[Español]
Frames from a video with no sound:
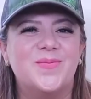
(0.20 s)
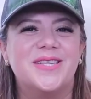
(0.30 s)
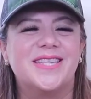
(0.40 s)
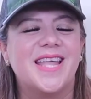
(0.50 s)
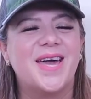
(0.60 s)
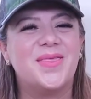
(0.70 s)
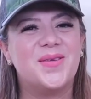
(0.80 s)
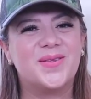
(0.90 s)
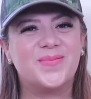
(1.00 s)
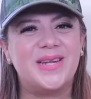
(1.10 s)
¿cómo están?
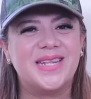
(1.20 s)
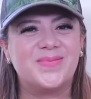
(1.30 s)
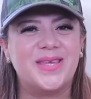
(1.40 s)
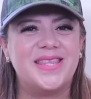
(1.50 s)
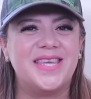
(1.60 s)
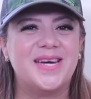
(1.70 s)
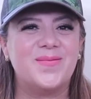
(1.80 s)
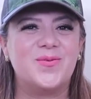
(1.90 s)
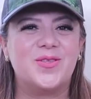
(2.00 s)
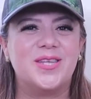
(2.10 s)
Dios me les
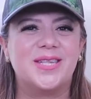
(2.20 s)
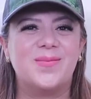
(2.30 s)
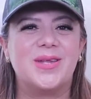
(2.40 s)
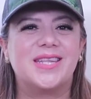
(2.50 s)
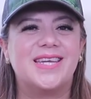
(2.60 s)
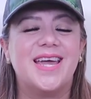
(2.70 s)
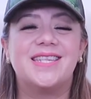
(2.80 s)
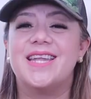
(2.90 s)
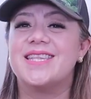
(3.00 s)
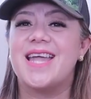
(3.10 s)
bendiga. Muchísimas
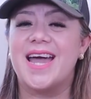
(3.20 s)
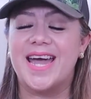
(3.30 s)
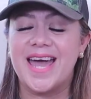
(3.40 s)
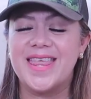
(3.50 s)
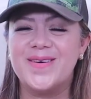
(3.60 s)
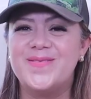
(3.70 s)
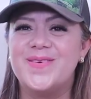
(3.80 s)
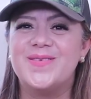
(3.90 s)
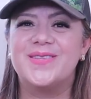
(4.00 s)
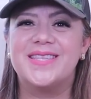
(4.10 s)
gracias a cada
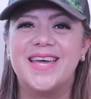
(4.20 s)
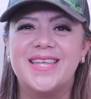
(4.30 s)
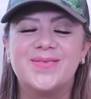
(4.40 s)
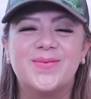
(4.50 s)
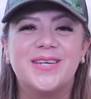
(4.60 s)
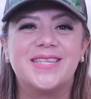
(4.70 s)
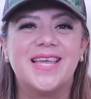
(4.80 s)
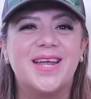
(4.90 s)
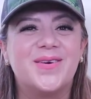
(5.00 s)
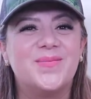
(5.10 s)
uno de ustedes por
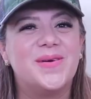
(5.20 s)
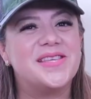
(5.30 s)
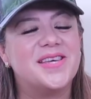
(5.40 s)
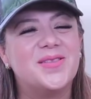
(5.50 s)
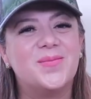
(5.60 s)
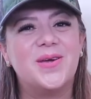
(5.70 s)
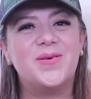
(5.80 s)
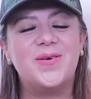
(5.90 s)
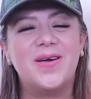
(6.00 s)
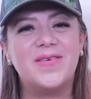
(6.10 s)
estar acompañándome
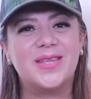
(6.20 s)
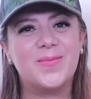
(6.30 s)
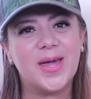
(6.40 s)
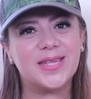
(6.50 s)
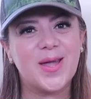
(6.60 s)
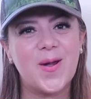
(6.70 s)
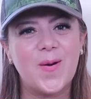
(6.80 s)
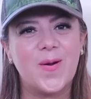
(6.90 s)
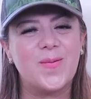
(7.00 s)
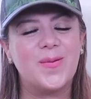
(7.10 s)
una vez más.
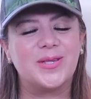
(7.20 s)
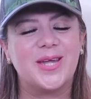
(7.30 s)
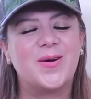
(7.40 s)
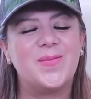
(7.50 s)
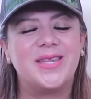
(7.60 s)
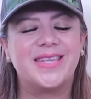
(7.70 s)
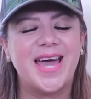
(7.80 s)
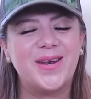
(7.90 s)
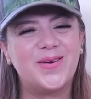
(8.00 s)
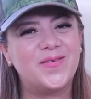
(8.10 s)
Hoy vamos a
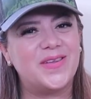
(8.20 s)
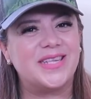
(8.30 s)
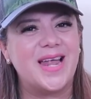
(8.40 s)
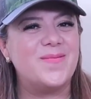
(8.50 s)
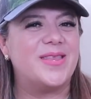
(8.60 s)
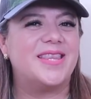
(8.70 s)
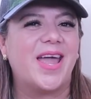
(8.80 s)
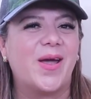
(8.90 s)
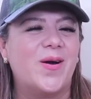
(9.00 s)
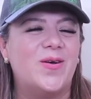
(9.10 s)
comenzar
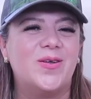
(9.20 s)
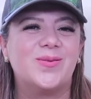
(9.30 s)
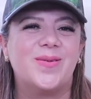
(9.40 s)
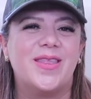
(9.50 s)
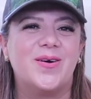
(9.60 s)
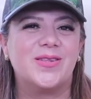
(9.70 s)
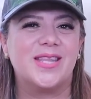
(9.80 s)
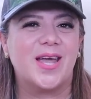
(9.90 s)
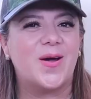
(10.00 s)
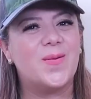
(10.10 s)
oficialmente con los videos
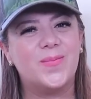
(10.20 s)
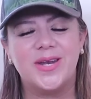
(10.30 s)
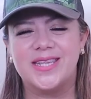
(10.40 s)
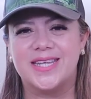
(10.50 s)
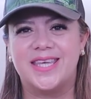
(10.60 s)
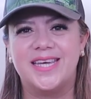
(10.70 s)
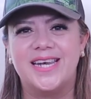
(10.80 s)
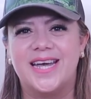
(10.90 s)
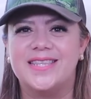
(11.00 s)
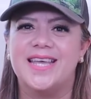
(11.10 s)
de compras aquí en
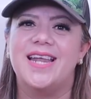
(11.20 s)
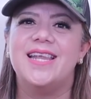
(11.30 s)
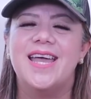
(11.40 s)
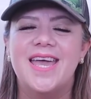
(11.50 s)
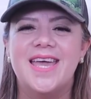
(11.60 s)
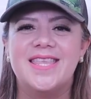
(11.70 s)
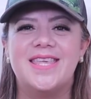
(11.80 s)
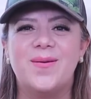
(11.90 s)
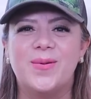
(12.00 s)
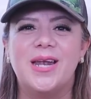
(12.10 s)
el canal.
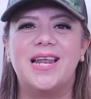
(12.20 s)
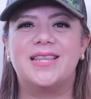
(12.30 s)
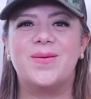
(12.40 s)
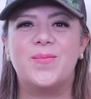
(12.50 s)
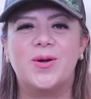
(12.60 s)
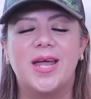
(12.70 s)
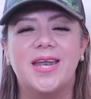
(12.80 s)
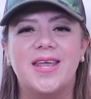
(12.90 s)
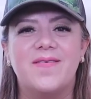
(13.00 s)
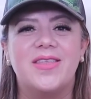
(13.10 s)
Ya para la
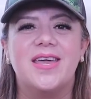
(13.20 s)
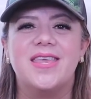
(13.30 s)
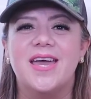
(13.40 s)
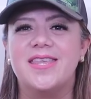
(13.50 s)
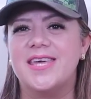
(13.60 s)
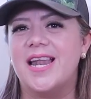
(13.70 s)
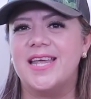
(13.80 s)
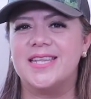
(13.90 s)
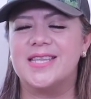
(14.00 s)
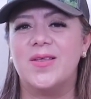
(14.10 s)
temporada navideña ya
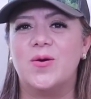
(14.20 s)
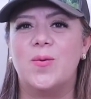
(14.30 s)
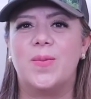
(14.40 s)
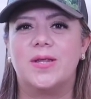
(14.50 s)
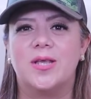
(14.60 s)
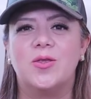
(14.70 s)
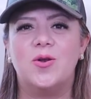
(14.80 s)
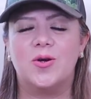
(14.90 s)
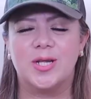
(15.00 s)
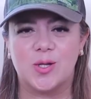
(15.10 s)
les he estado compartiendo
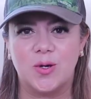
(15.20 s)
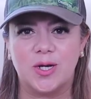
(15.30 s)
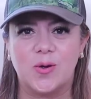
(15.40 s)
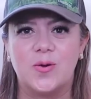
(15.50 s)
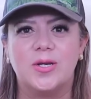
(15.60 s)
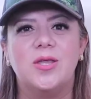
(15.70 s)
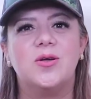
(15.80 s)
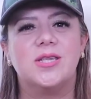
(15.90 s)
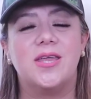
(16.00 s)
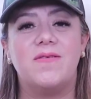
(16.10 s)
lo que son
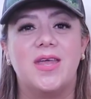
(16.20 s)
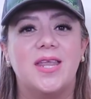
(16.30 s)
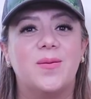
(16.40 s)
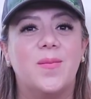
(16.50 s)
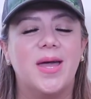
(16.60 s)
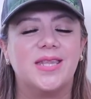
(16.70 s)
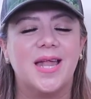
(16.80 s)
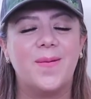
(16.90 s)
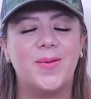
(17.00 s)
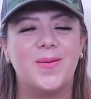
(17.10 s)
recorridos y vienen más.
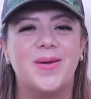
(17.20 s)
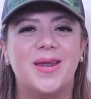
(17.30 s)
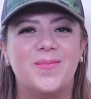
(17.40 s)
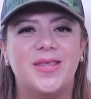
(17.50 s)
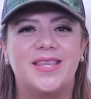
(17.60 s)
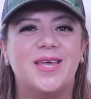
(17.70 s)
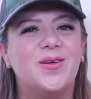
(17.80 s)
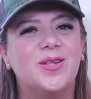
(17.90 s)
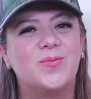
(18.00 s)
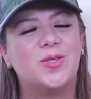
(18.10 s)
Primeramente
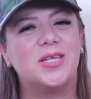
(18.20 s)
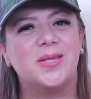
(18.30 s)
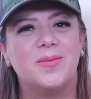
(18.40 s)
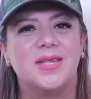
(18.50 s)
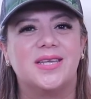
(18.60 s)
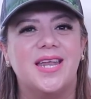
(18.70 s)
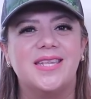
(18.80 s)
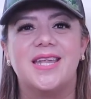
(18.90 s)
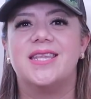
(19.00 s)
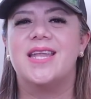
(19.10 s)
Dios, muchísimas
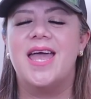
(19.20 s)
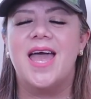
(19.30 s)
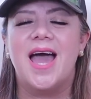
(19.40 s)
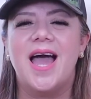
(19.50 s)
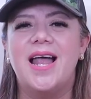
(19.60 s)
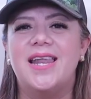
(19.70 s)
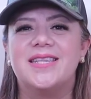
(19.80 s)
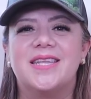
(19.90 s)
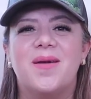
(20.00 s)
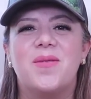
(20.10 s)
gracias a
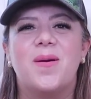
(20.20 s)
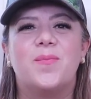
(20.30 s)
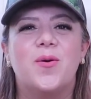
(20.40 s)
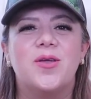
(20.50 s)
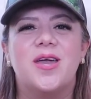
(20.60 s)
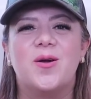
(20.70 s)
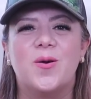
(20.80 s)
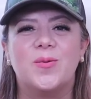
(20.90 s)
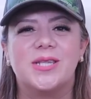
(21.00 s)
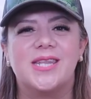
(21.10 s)
las que me apoyan
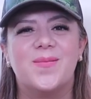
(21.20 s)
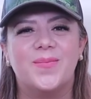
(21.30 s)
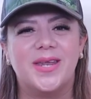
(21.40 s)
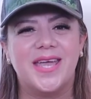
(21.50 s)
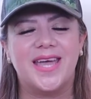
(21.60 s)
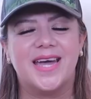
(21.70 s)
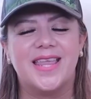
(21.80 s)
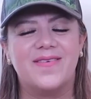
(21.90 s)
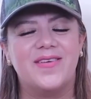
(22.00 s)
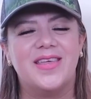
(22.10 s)
como siempre en
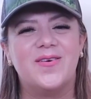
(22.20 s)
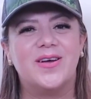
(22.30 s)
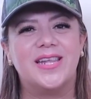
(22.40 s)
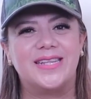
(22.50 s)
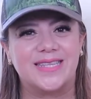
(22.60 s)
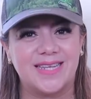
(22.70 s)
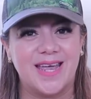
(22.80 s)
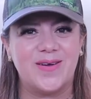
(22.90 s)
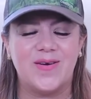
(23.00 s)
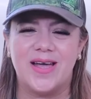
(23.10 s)
cada video que les
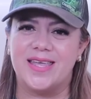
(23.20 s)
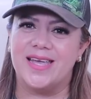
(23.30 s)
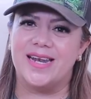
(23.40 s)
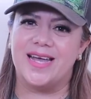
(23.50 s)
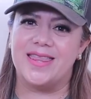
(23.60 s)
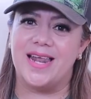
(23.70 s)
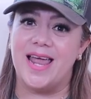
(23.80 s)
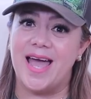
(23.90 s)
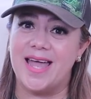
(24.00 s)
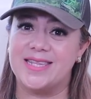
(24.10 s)
traigo aquí en el
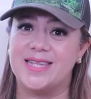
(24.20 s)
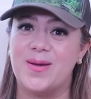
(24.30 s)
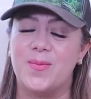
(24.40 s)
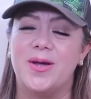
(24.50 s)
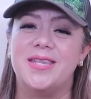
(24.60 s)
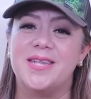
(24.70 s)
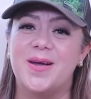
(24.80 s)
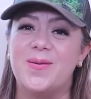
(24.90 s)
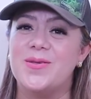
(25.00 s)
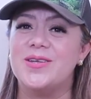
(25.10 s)
canal. Así es que pónganse
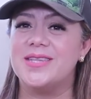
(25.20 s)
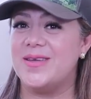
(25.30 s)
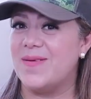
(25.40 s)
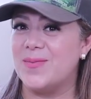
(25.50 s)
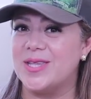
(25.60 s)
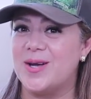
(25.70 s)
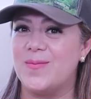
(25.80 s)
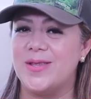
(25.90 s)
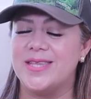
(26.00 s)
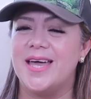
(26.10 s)
cómodos y vamos a
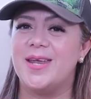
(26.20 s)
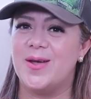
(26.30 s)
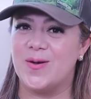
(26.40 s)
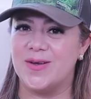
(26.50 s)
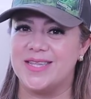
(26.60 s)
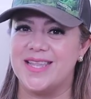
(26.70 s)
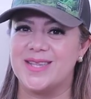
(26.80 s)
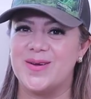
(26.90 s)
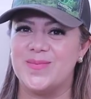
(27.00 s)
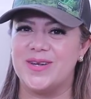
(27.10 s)
comenzar con
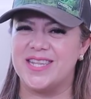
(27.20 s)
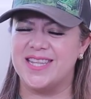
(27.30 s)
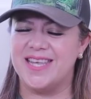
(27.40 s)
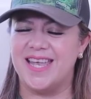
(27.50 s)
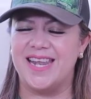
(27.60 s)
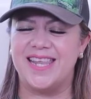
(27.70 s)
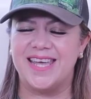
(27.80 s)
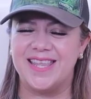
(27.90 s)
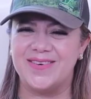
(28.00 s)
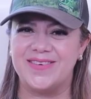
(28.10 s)
estas compras el
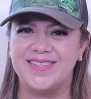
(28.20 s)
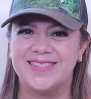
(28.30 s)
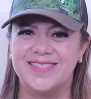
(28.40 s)
día de hoy.